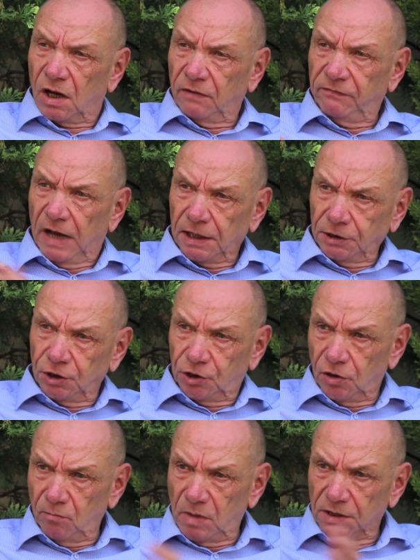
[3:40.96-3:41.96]
Wir hatten
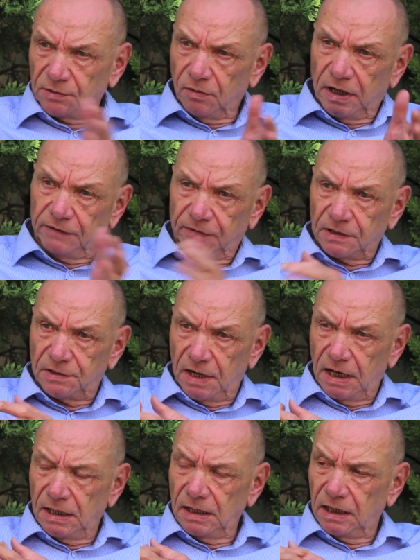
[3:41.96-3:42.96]
schon mal so etwas
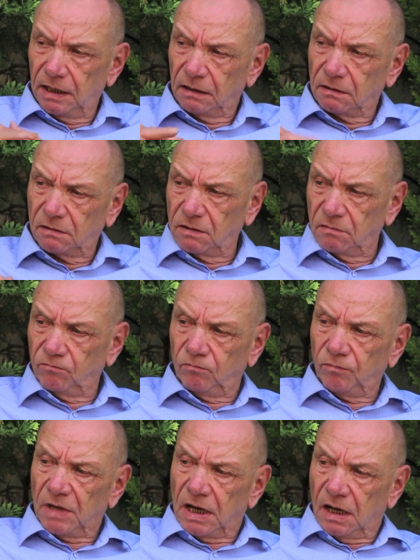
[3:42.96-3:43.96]
Ähnliches,
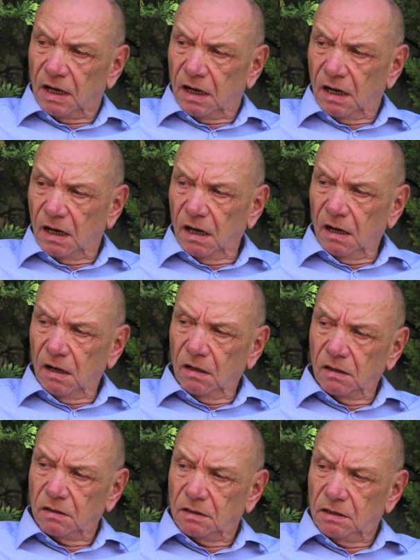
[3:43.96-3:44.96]
äh,
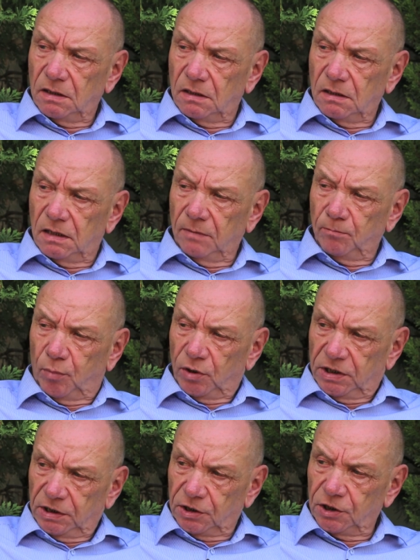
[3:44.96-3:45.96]
den
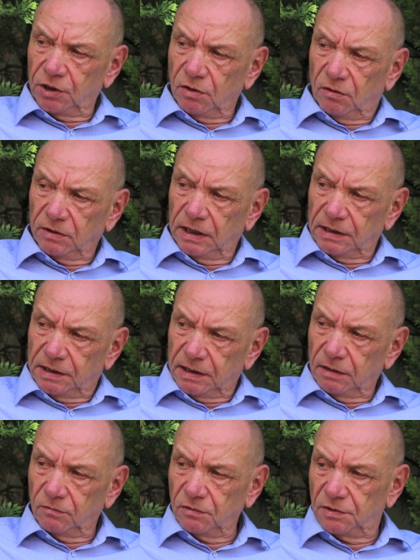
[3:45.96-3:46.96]
politischen
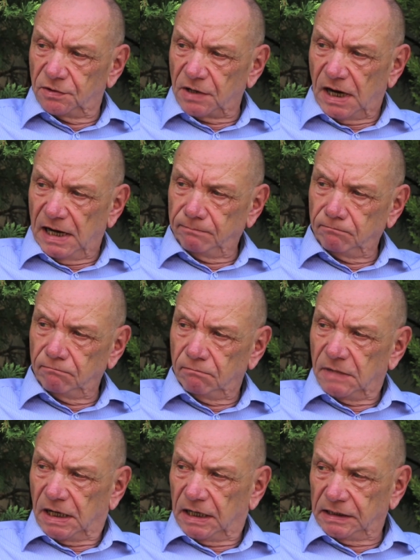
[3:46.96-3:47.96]
Orientierungsrahmen
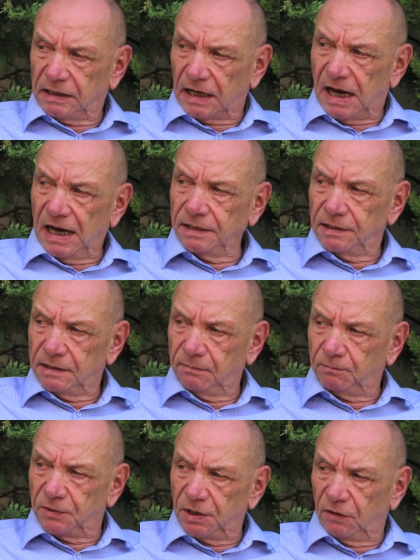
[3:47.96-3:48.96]

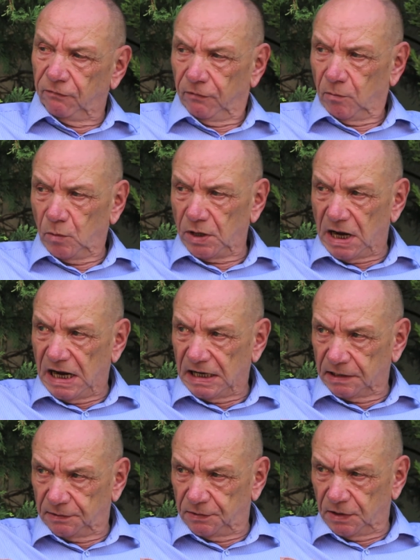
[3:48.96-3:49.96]

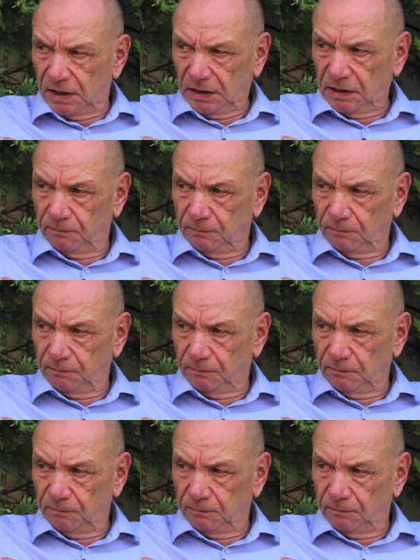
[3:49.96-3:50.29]
73-85.